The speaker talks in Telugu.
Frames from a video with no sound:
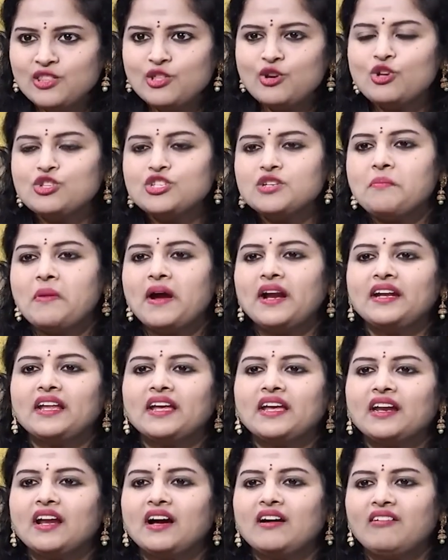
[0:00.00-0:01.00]
ఇందులోంచి
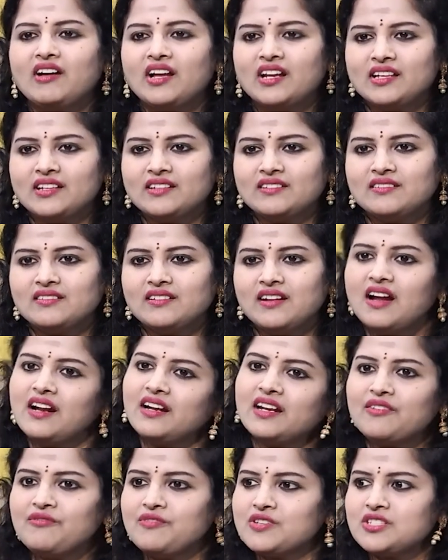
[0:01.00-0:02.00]
బయటికి రావాలి
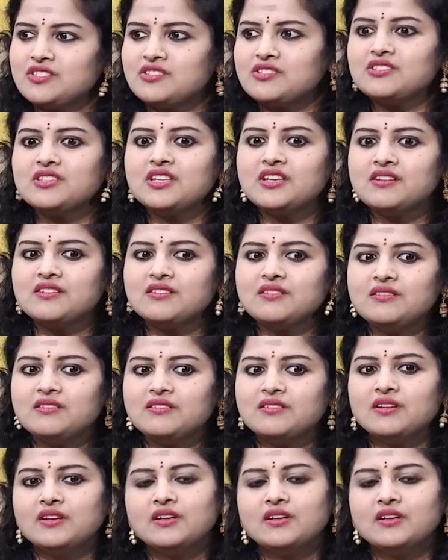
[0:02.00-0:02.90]
అంటే ఫస్ట్ థింగ్